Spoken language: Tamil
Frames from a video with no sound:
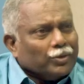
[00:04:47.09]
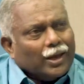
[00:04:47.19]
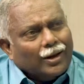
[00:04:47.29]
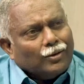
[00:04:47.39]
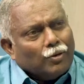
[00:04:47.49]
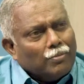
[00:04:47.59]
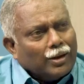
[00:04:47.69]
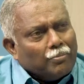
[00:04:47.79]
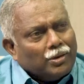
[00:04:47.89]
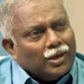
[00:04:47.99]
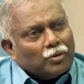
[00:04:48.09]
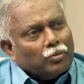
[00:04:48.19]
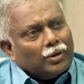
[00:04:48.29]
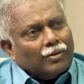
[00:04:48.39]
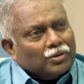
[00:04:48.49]
எனக்கு ரொம்ப நம்பிக்கை
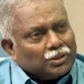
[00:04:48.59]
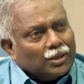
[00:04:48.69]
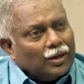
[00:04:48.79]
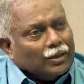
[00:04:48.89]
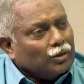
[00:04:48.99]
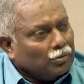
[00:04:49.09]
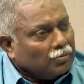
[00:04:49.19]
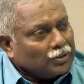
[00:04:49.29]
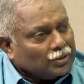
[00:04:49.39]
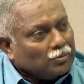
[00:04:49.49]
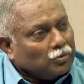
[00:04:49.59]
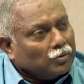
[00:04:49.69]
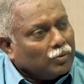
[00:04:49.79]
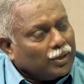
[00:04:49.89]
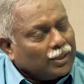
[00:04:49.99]
கொடுக்குற வசனங்கள் இந்த ஒரு வசனமும்
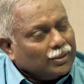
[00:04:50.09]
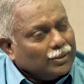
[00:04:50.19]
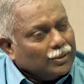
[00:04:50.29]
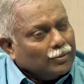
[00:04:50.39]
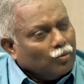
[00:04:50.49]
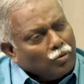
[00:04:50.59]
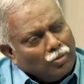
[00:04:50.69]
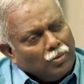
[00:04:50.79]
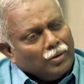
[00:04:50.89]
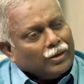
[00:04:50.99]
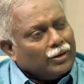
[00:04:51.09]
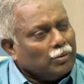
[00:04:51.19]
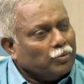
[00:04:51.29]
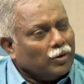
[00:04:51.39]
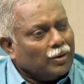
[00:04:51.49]
கூட ஒருவர் கெட்டு
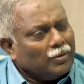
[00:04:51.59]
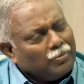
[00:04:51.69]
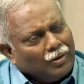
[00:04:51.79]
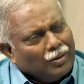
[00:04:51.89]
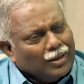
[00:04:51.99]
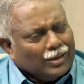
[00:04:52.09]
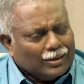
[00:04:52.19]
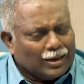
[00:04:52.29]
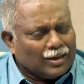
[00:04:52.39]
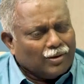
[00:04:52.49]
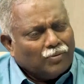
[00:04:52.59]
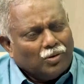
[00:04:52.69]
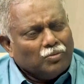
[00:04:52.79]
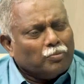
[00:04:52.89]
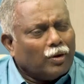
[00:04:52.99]
போகாமல் அப்போ நான் எவ்வளோ
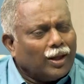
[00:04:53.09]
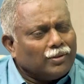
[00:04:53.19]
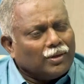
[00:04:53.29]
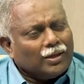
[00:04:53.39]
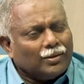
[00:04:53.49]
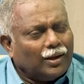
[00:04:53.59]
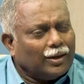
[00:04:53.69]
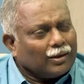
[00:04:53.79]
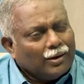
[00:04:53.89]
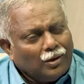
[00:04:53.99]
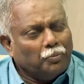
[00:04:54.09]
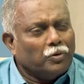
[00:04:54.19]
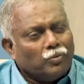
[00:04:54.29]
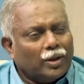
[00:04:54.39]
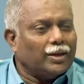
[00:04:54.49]
பொல்லாதவனாக இருந்தாலும் நான் கெட்டு
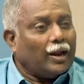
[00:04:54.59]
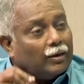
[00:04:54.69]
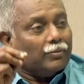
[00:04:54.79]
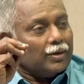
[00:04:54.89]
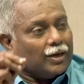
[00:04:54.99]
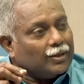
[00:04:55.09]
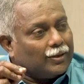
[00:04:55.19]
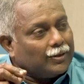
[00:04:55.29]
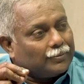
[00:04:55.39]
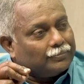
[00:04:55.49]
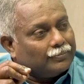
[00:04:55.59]
போகக்கூடாதுன்னு ஆண்டவர் நினைக்கிறார்